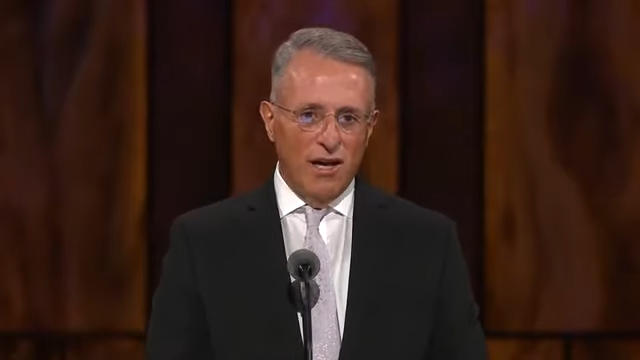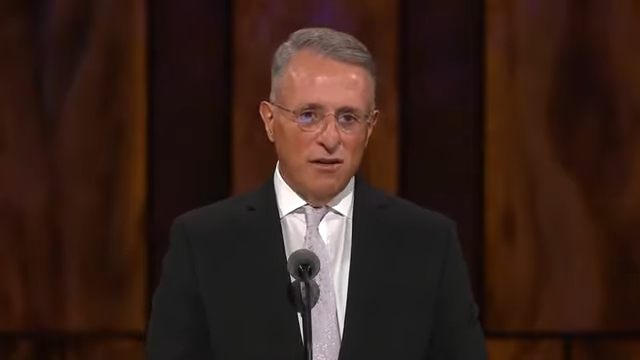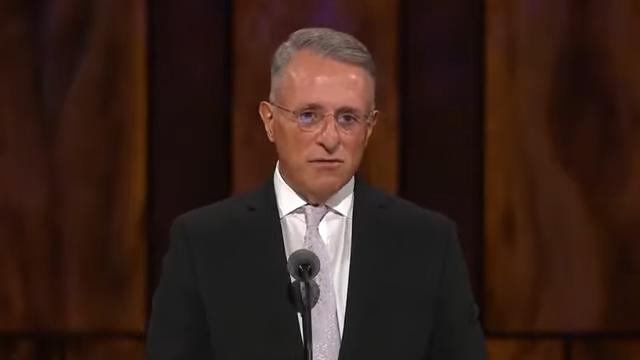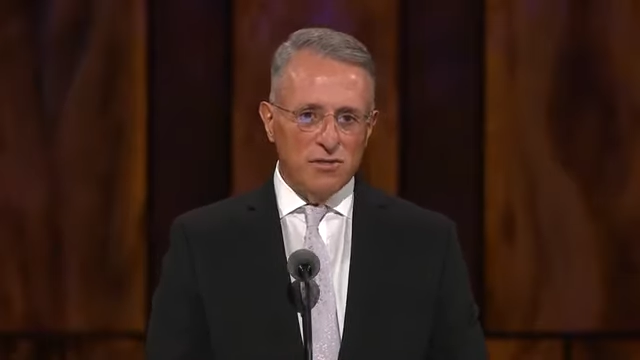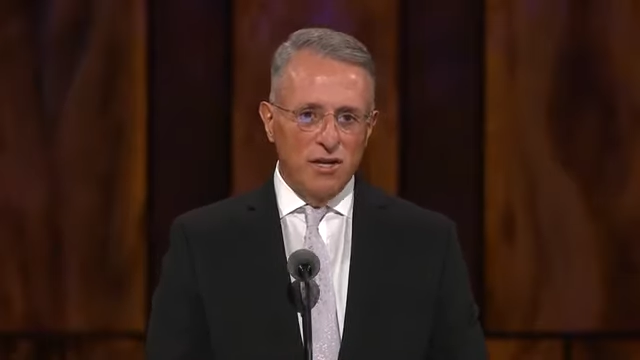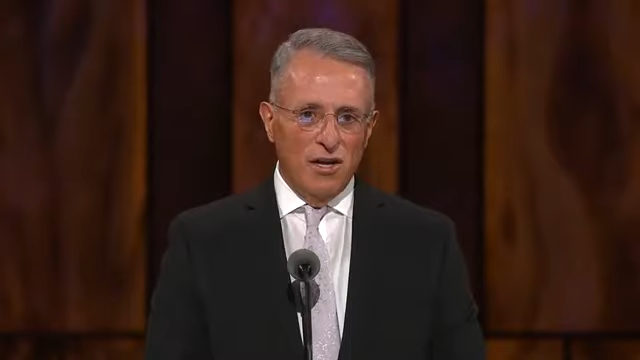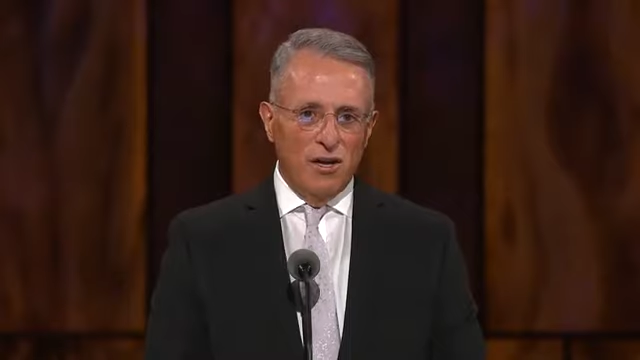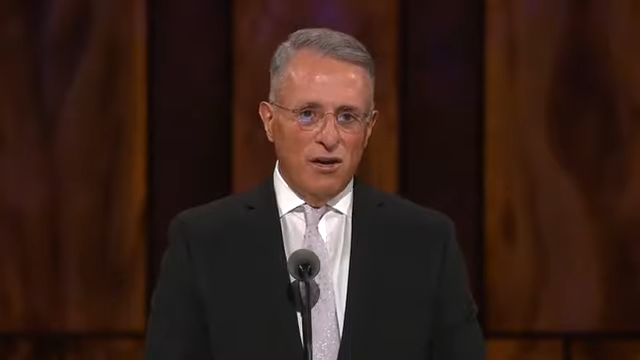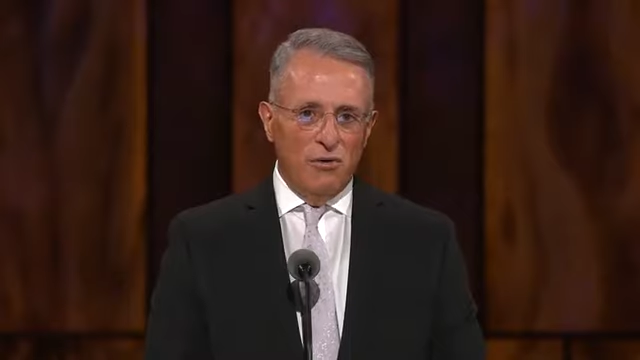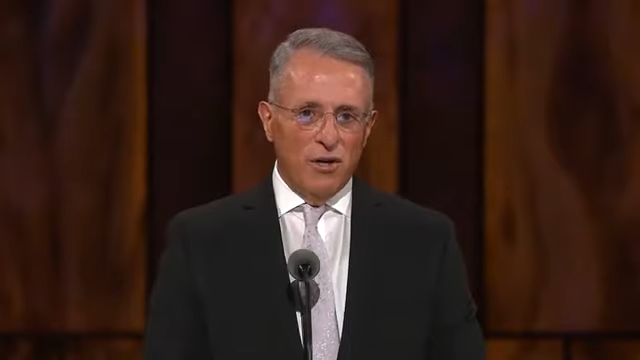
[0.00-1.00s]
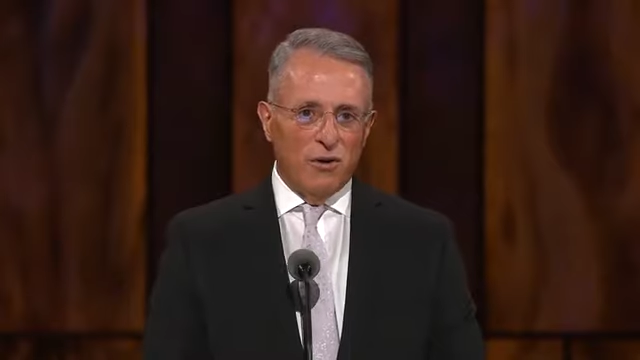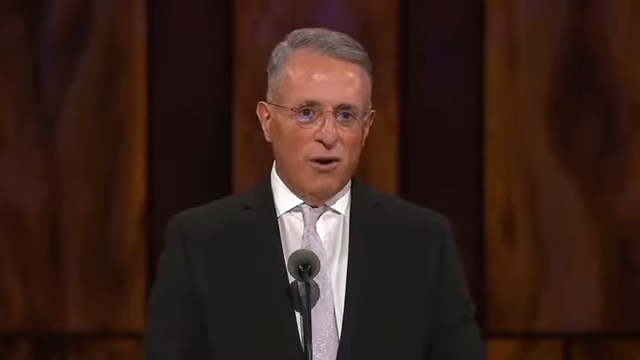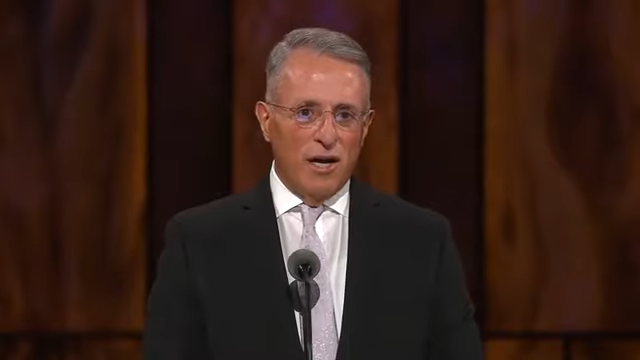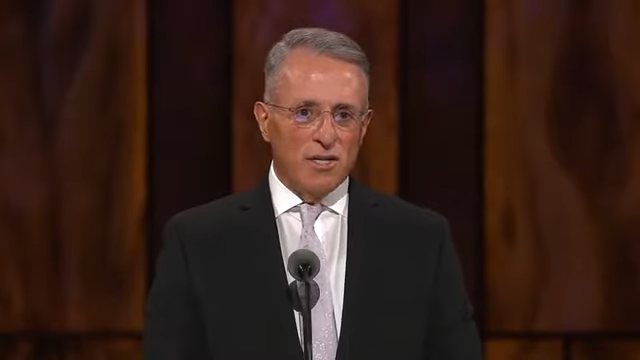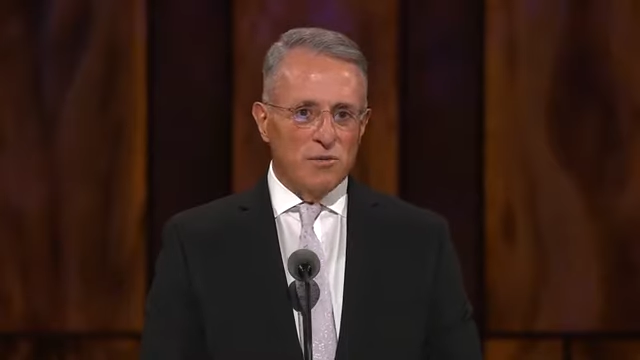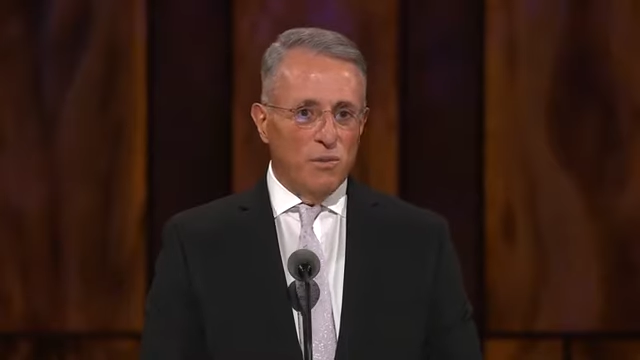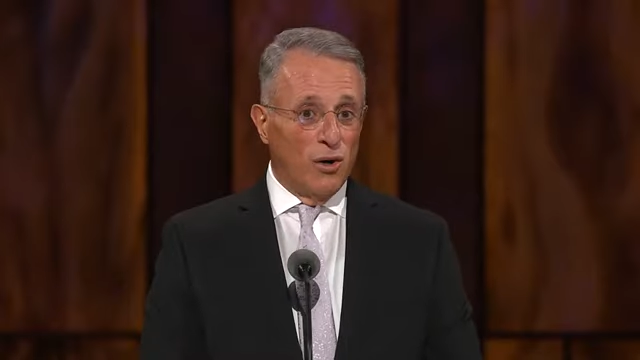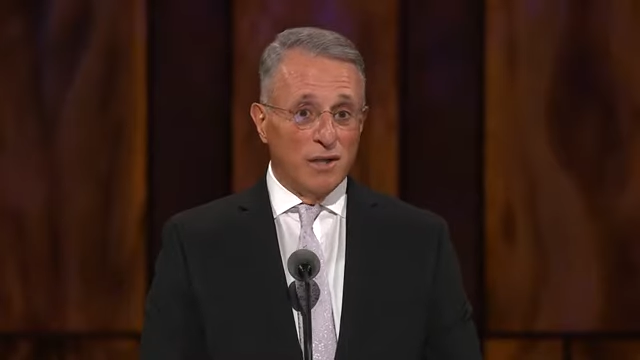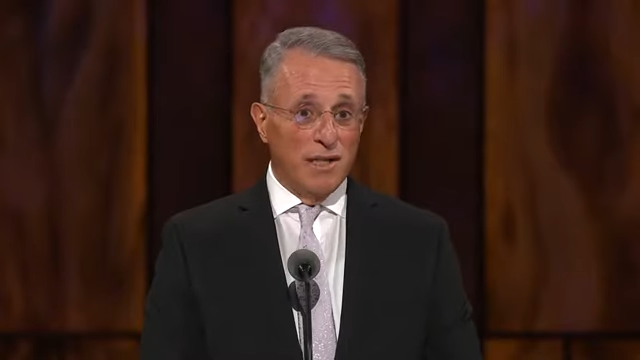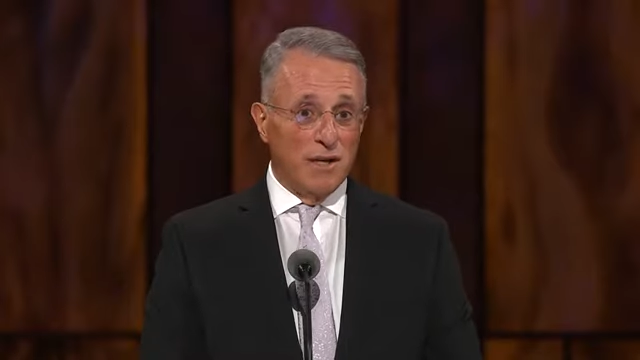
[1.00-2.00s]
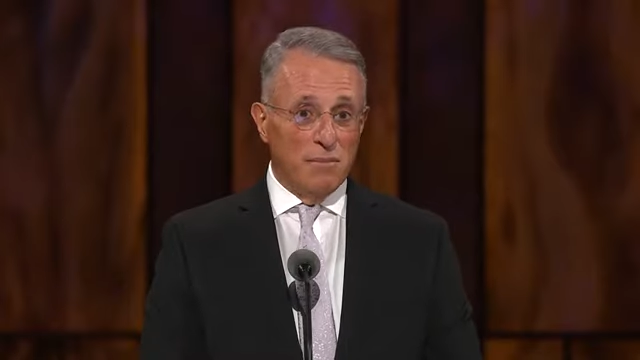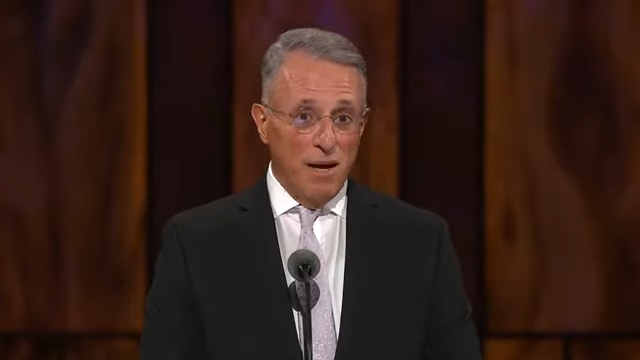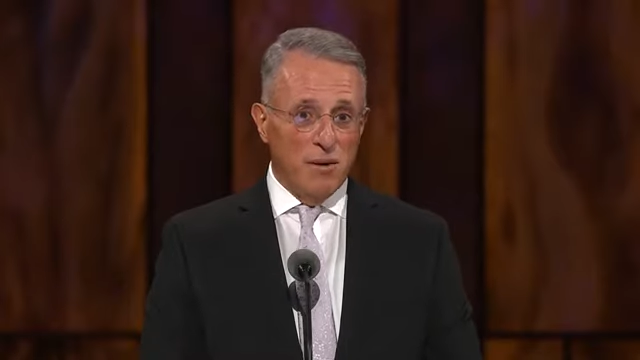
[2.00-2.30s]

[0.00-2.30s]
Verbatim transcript: ao Salvador de todo o coração,